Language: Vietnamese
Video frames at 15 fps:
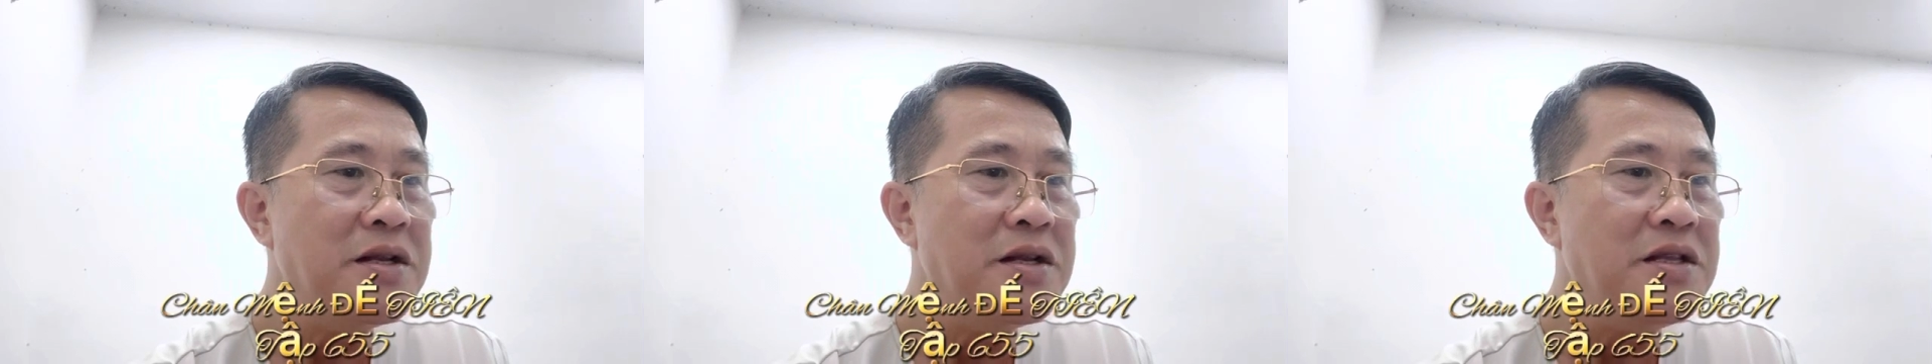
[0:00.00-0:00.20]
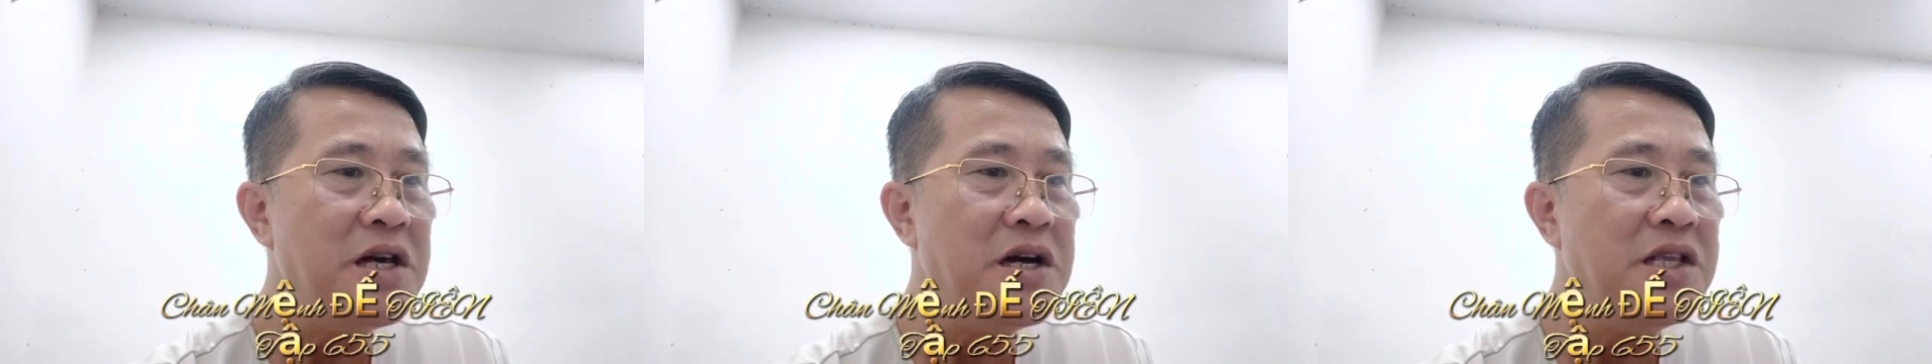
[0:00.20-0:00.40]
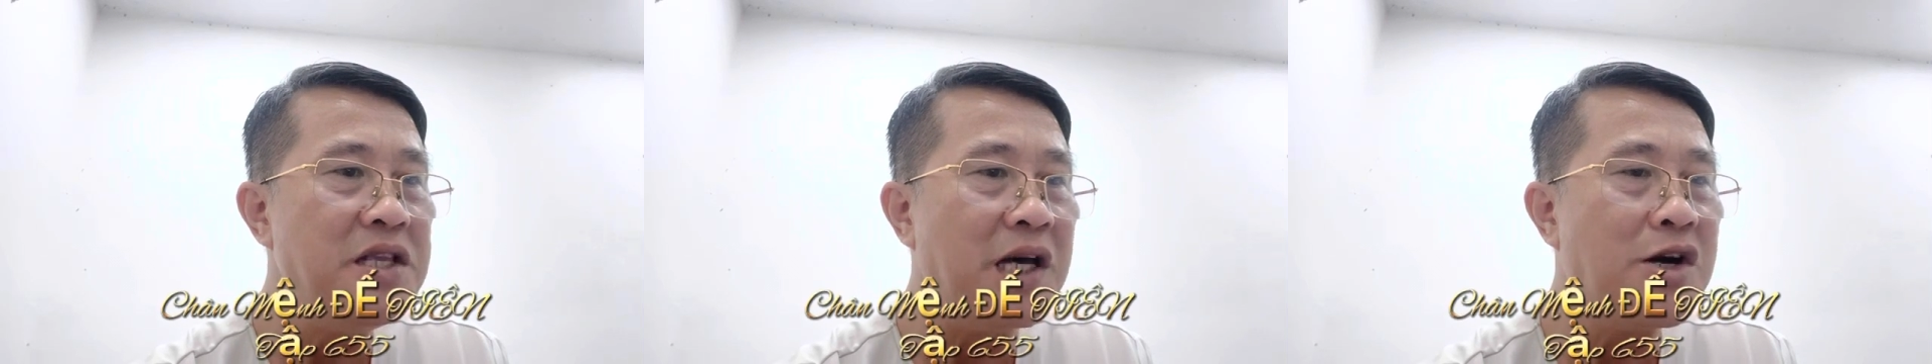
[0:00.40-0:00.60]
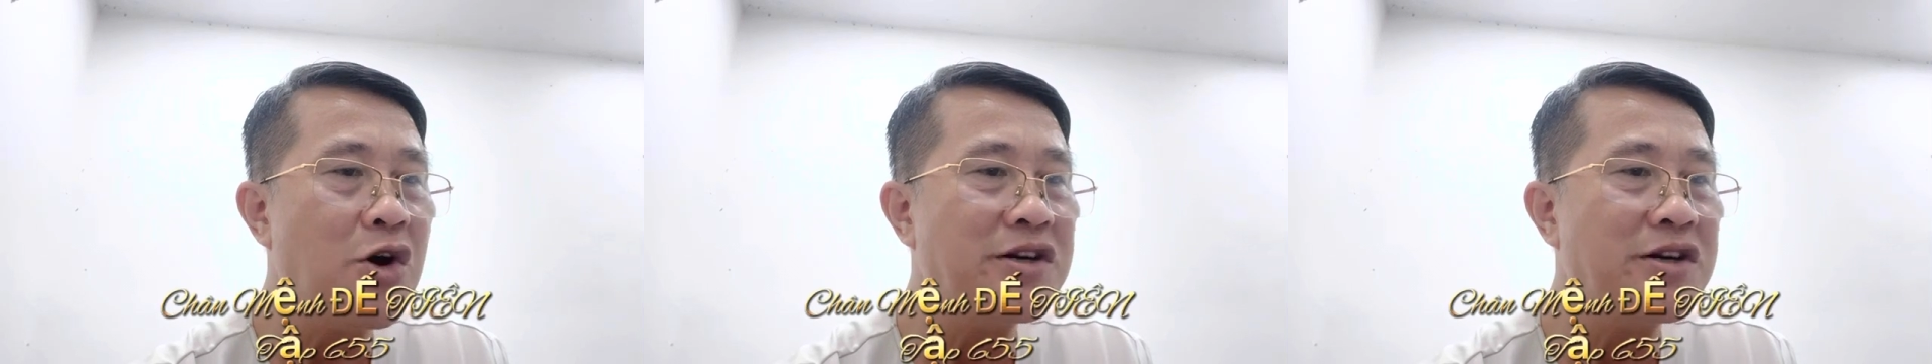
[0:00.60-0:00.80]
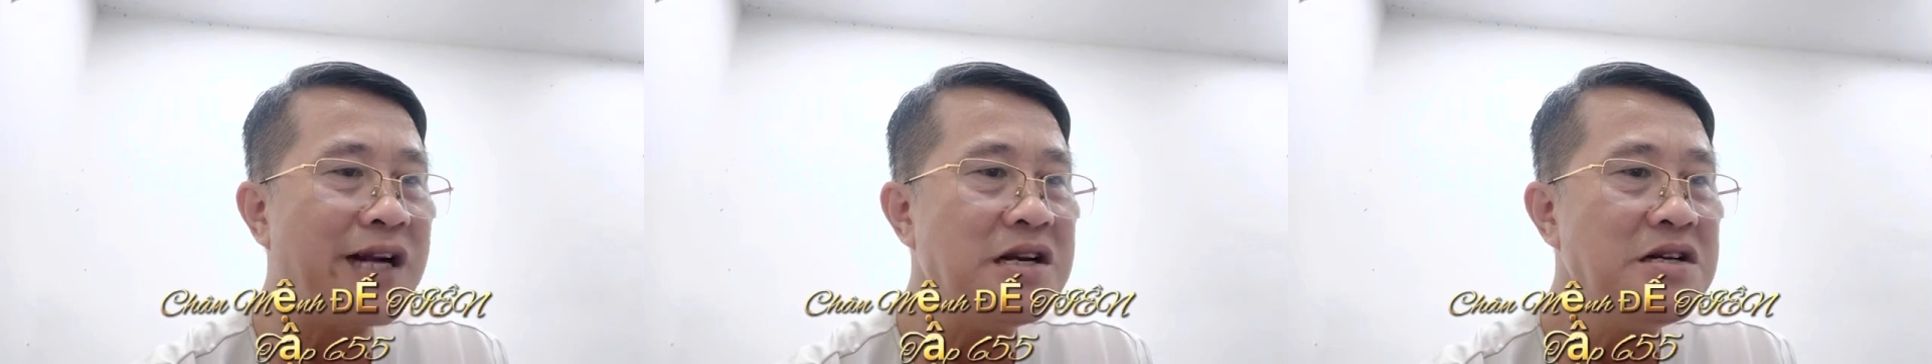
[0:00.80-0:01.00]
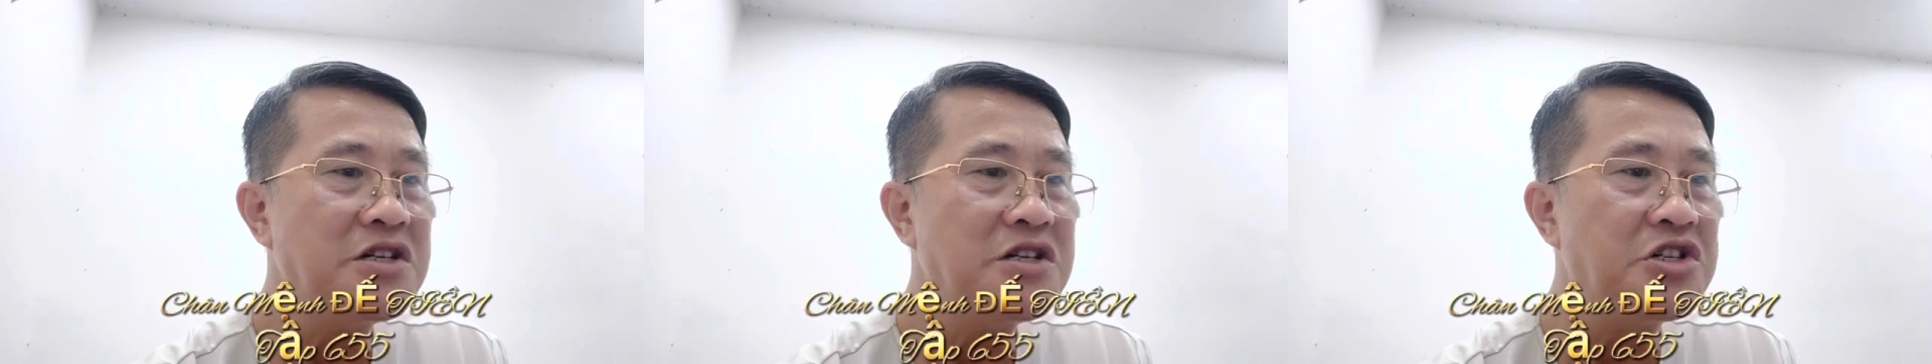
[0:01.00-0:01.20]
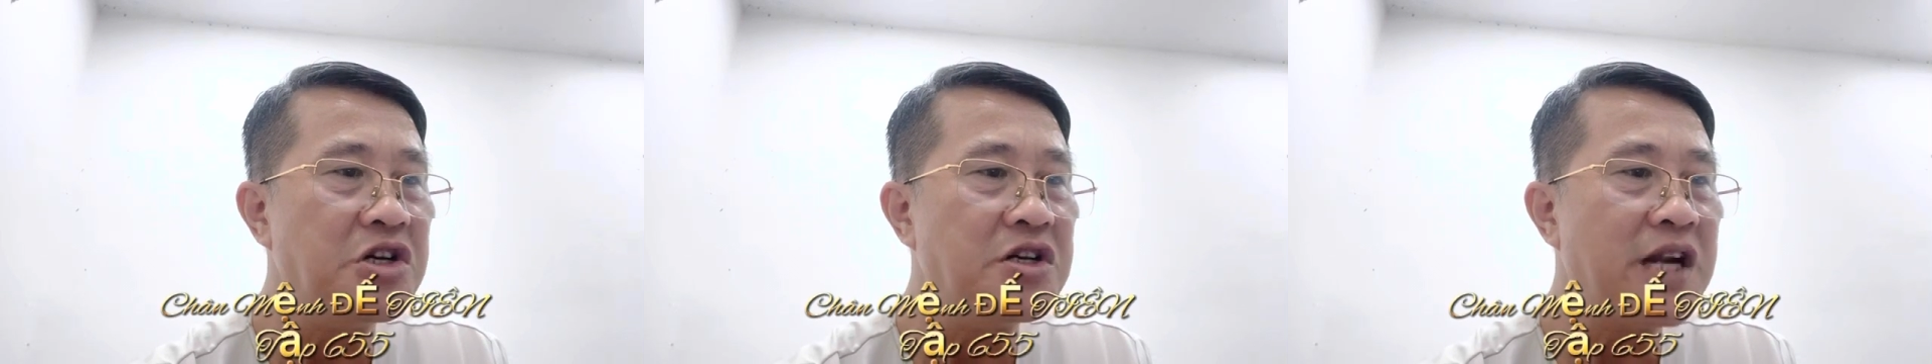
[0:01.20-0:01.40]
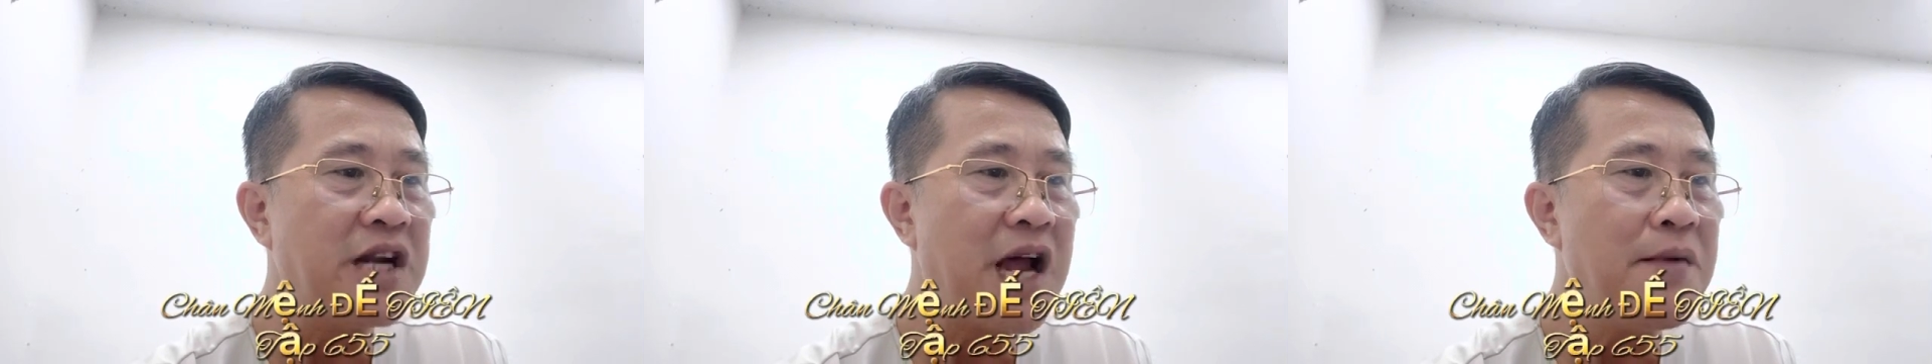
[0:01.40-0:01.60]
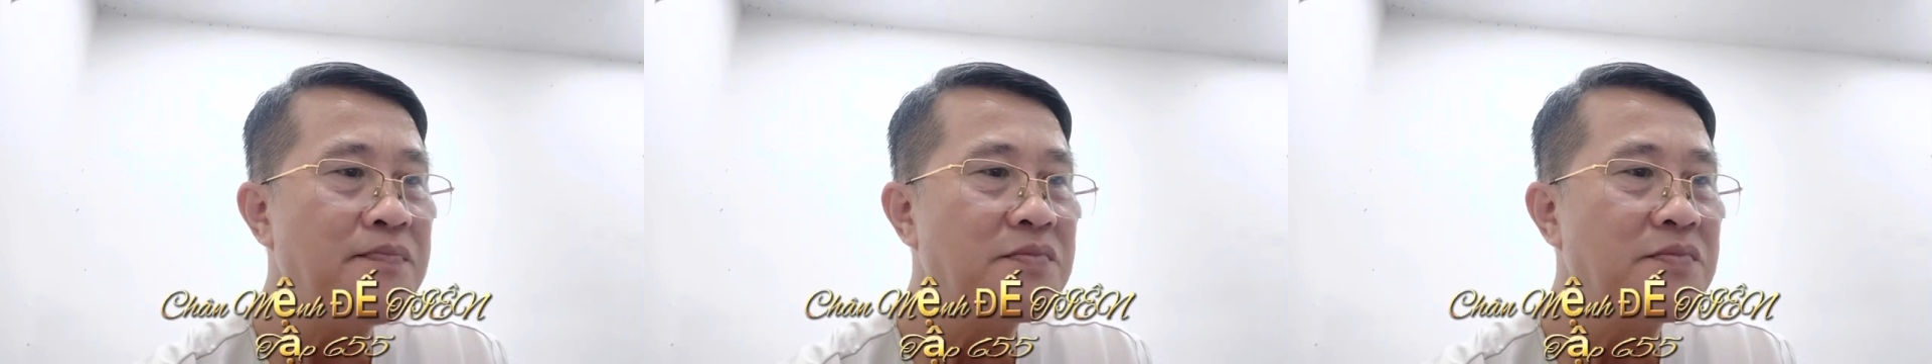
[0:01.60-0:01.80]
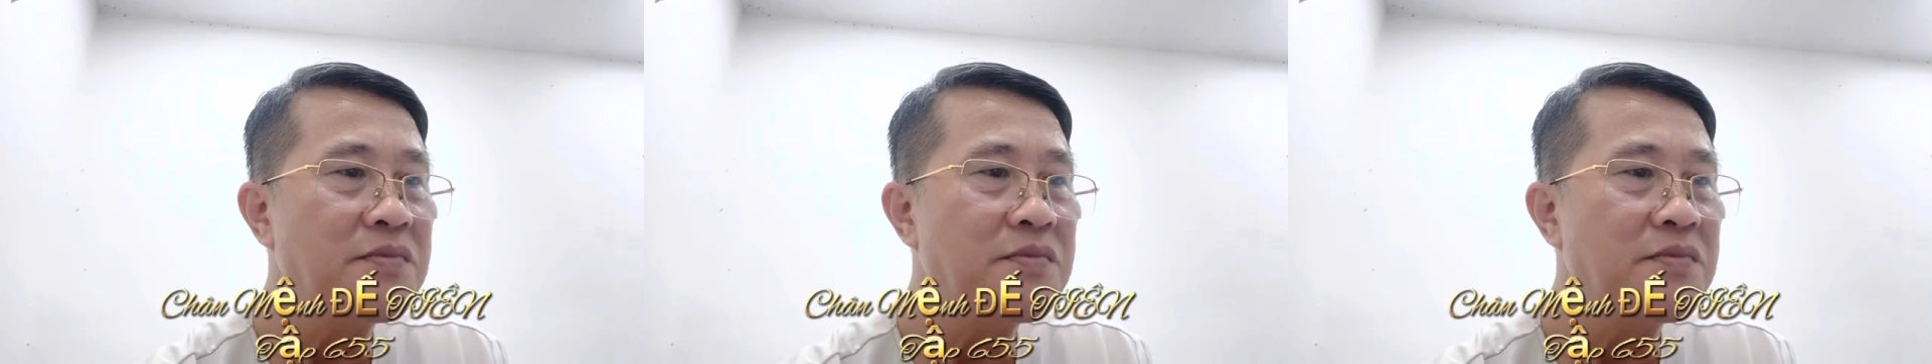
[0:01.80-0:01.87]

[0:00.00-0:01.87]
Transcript: như những con rắn trườn ra.